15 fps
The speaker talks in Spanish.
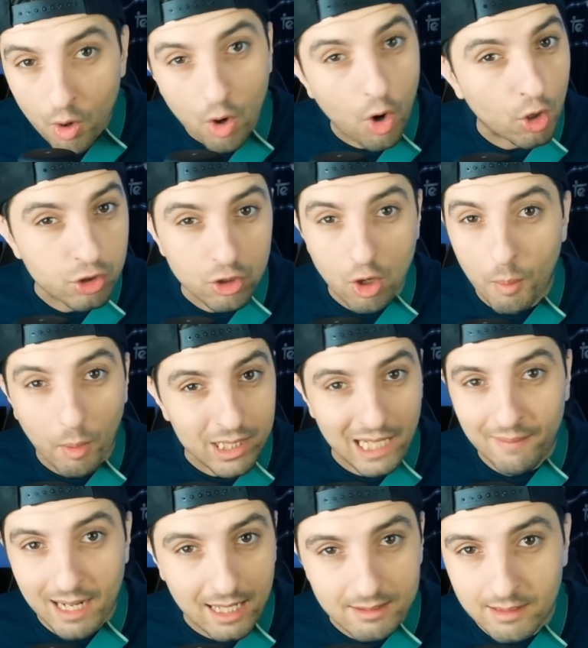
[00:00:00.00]
Os lo voy
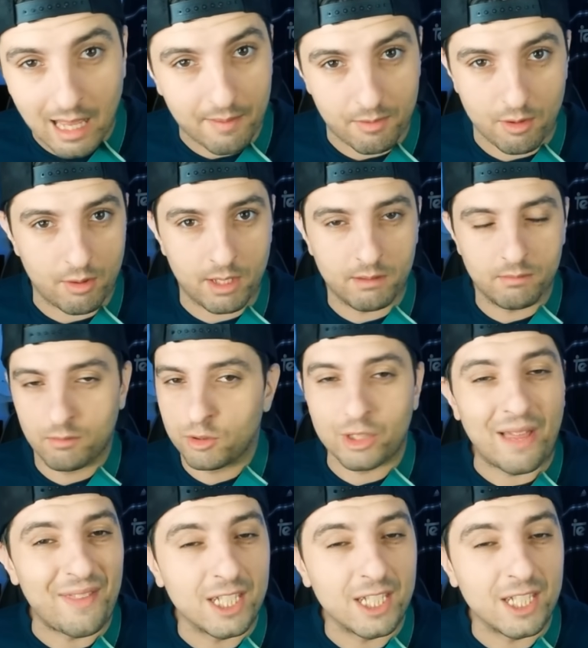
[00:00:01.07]
adelantando, ¿eh? O sea,